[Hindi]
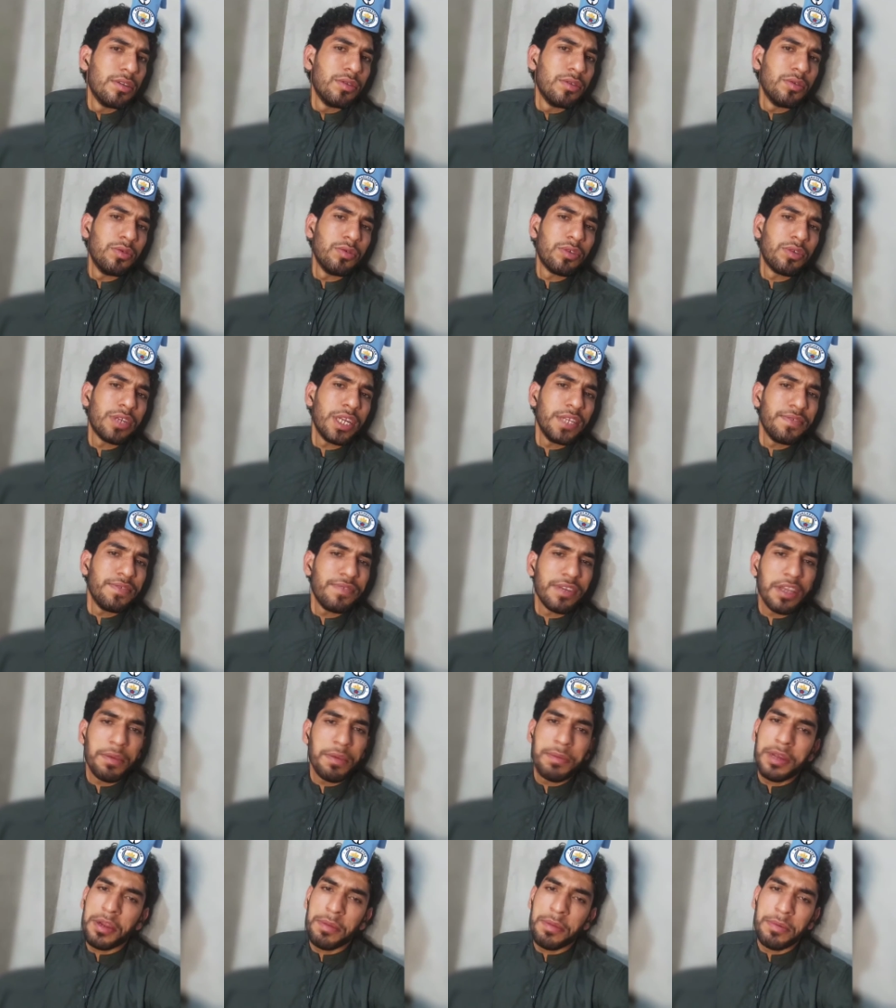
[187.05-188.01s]
तो ट्रांसफ़र
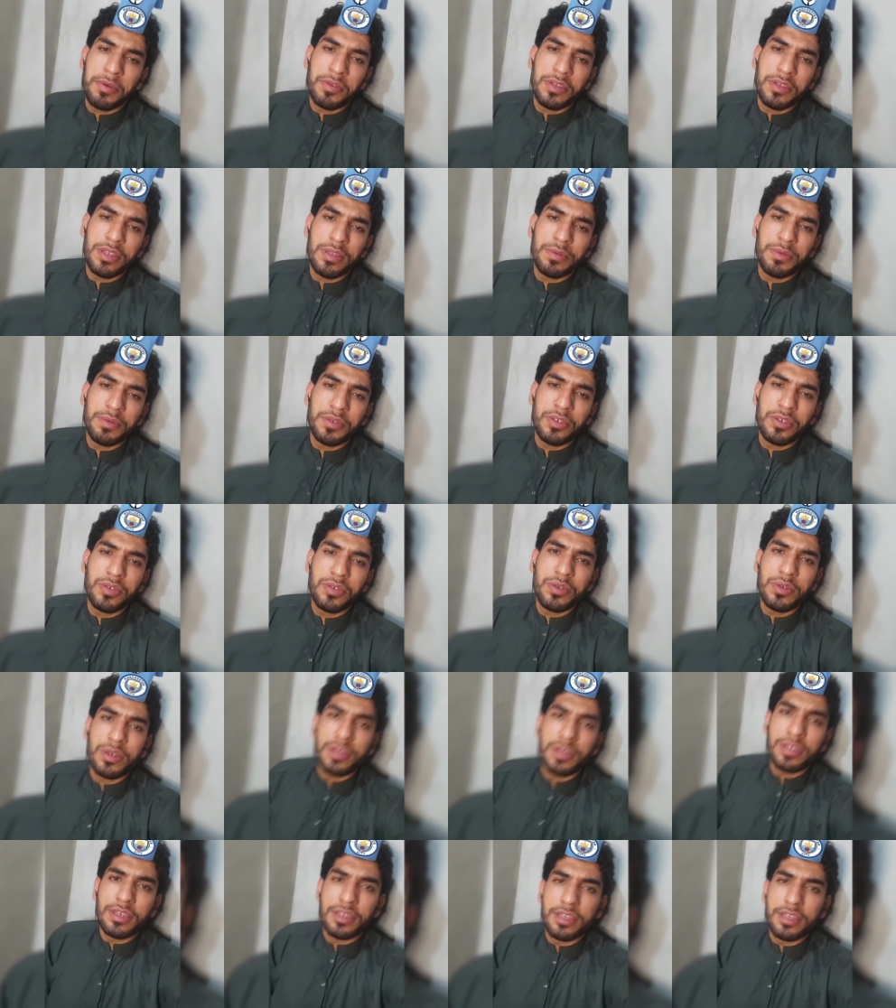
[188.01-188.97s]
के बारे में बहुत ज़्यादा वीडियो हो
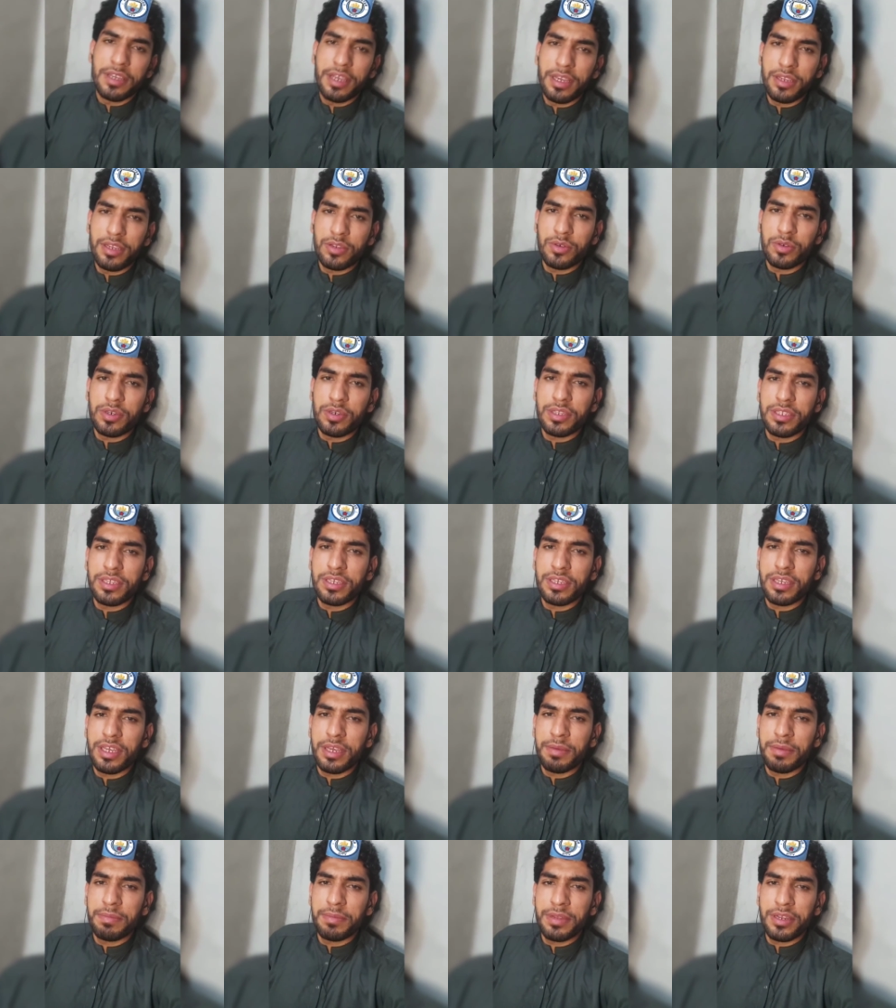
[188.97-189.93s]
गई एक छोटे से
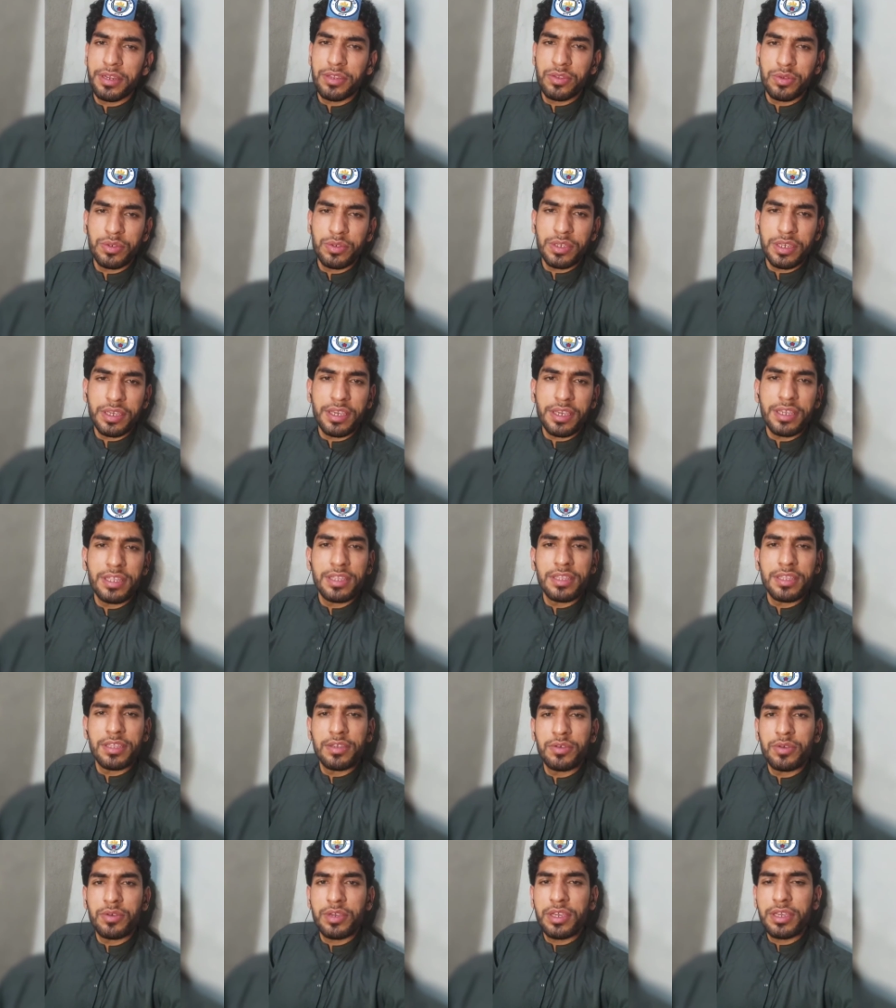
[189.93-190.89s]
गेम मैंने सोचा
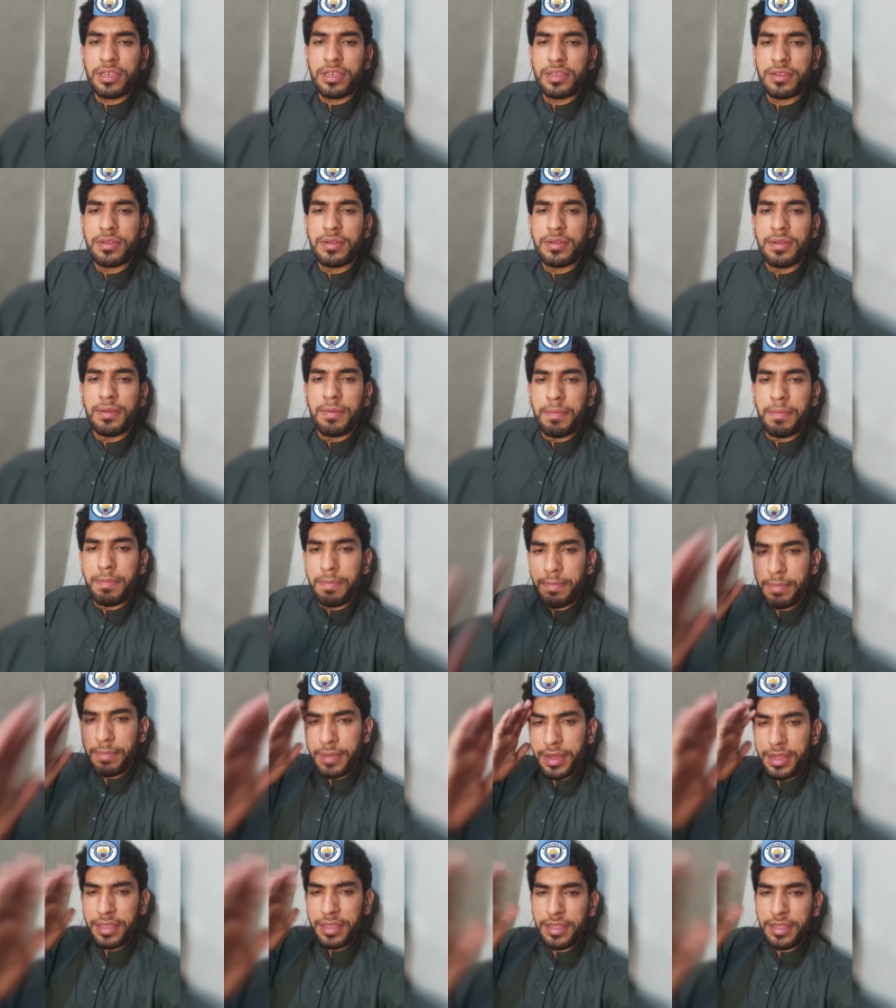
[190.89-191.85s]
खेलते हैं ओके
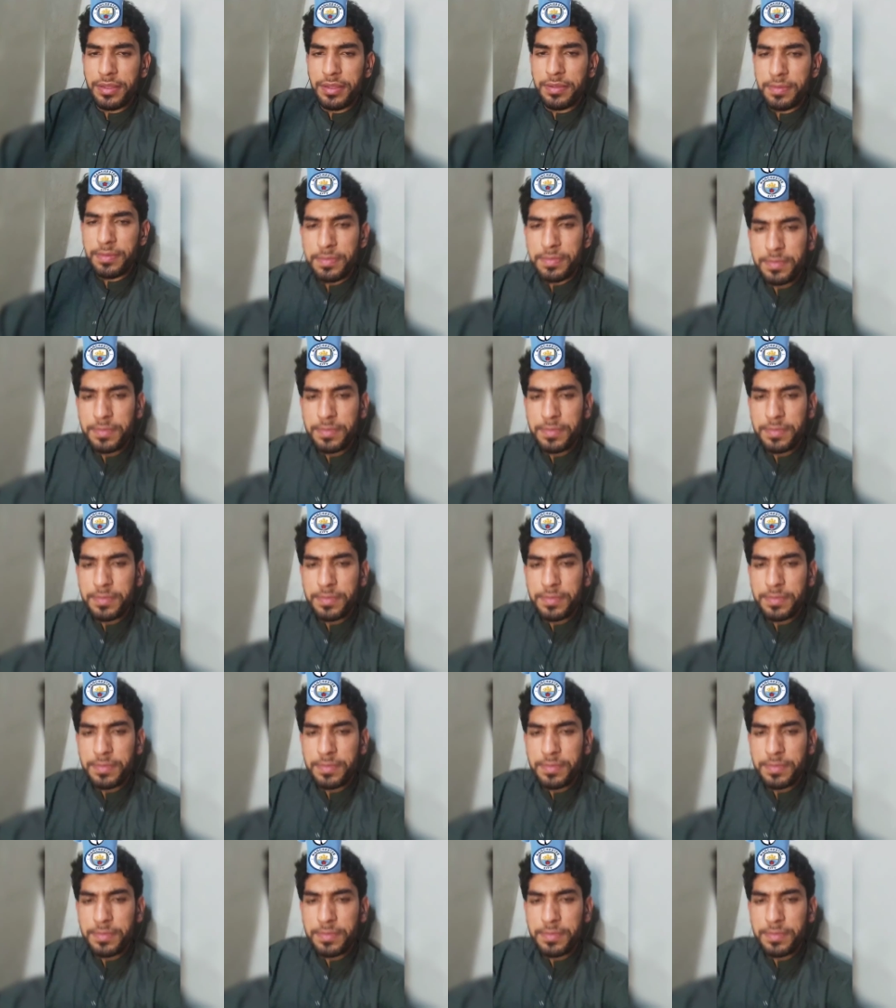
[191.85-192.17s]
बाय